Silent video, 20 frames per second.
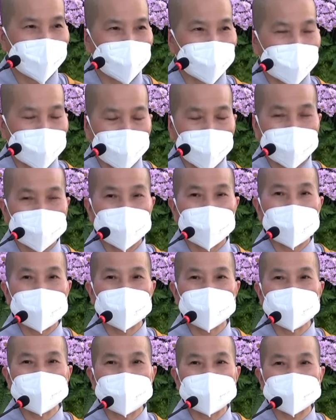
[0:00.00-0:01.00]
Mà loài hoa
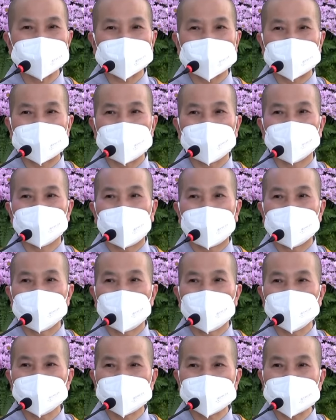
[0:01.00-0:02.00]
có giá trị là phải
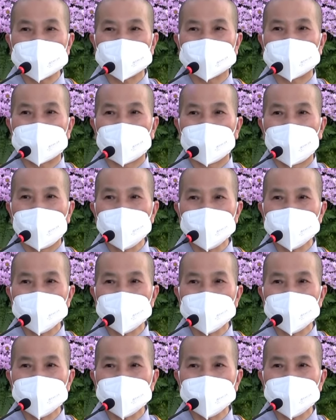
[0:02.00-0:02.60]
có sắc và có